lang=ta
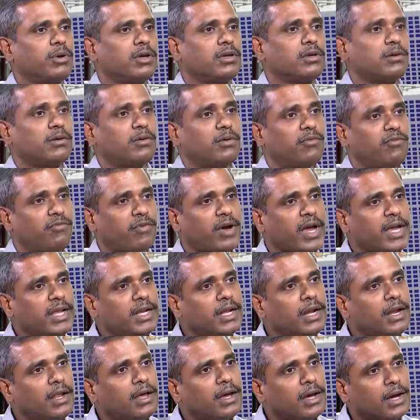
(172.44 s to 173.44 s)
நமக்கு
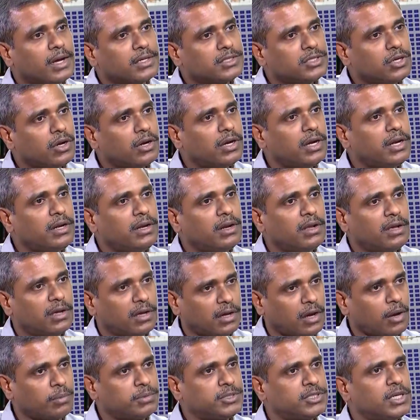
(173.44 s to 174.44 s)
ஃபைனலாக அசால்ட்
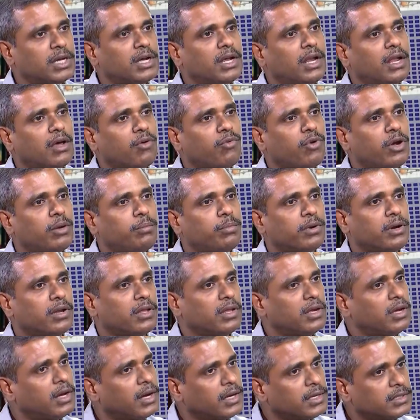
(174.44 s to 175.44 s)
அப்டக்கல் அவாய்ட்
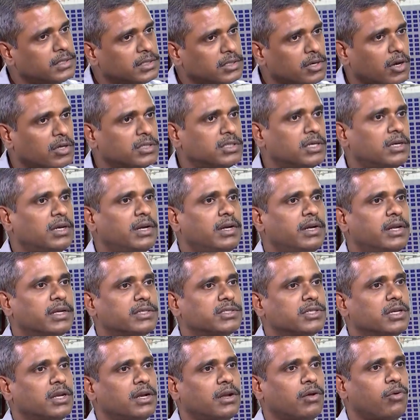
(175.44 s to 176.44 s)
பண்ணுறதுக்கு அசர்
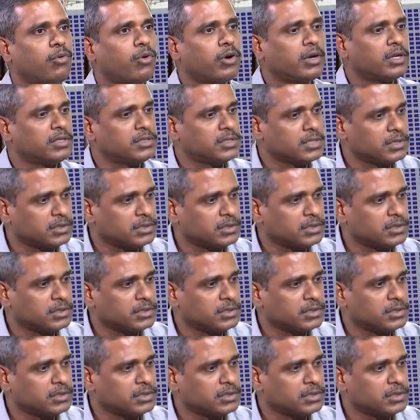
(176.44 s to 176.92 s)
டிடெக்ஷன் அண்ட் அவாய்டன்ஸ்